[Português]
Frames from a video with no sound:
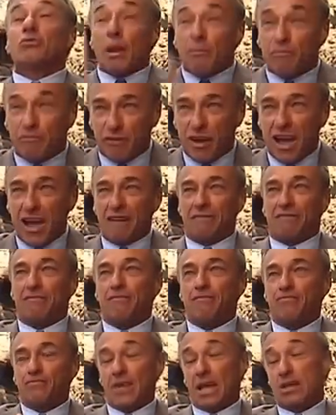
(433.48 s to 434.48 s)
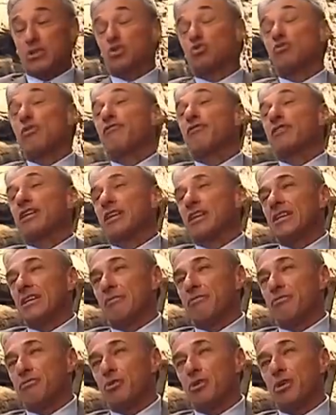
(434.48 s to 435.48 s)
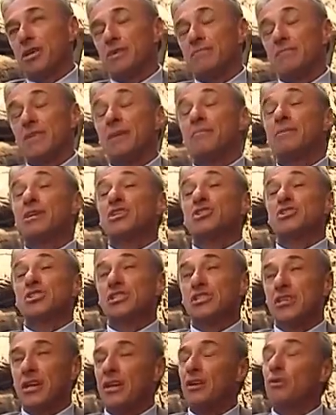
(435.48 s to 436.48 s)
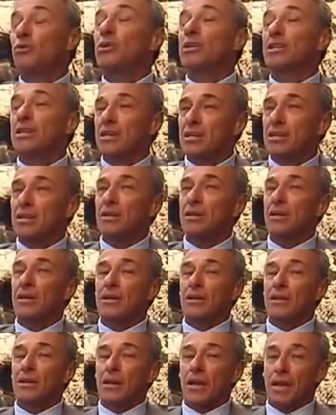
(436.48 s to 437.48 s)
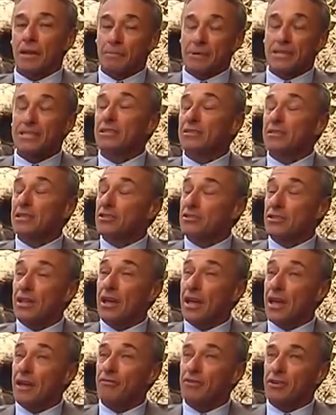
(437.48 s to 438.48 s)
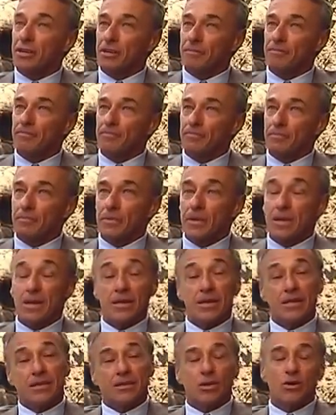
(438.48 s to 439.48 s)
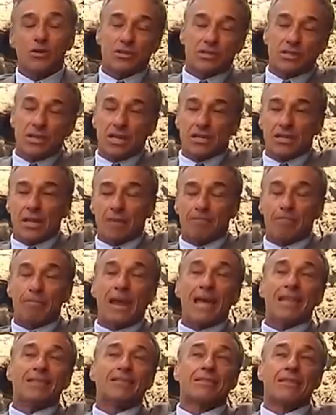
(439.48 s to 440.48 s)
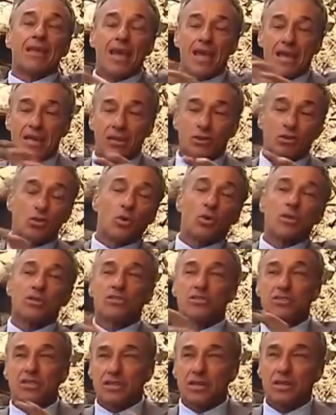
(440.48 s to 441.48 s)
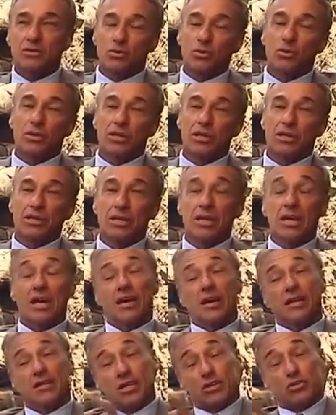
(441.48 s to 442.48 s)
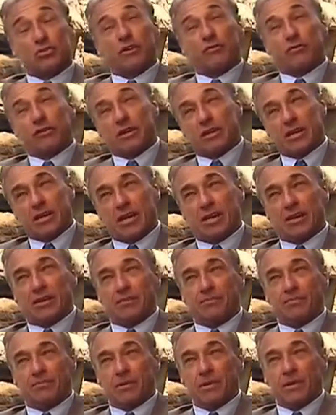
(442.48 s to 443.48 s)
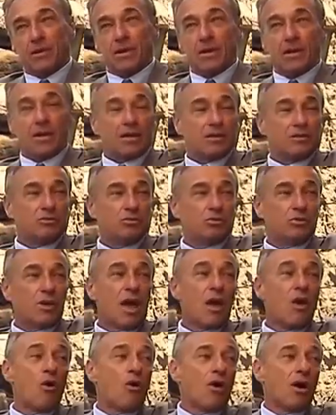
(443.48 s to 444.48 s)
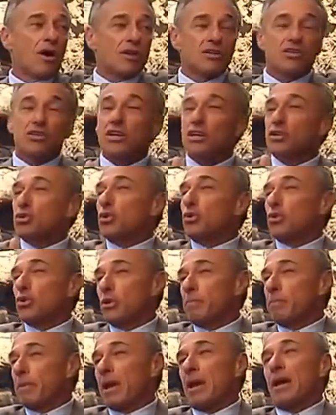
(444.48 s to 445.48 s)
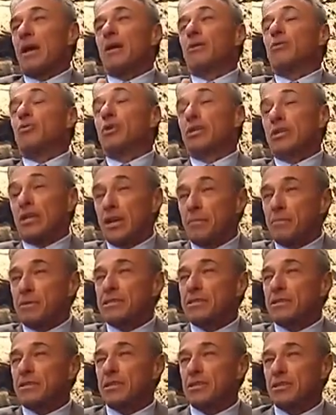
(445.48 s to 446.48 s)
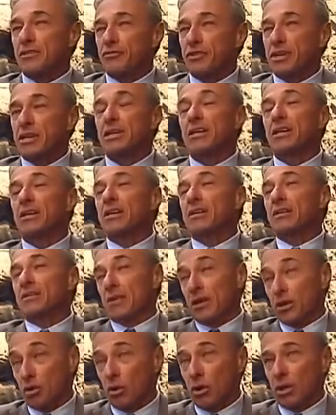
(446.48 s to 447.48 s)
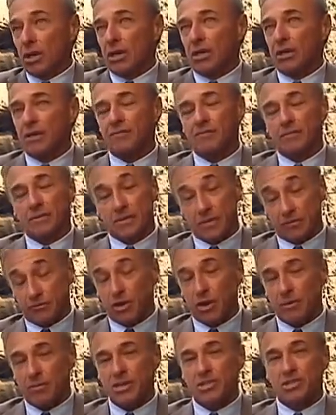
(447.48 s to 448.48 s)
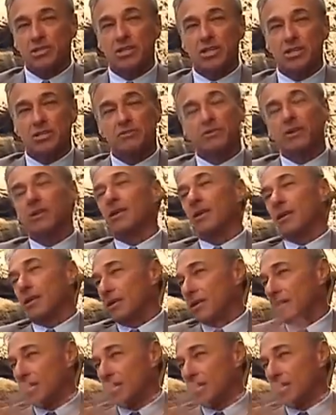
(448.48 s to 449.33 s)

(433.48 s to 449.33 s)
top five A sul-africana foi e a Brigitte era a única representante da África. Então, ou seja, a plateia, a torcida toda, que era da sul-africana, na hora direcionou para a única representante africana, angolana, que foi a Brigitte. Pô.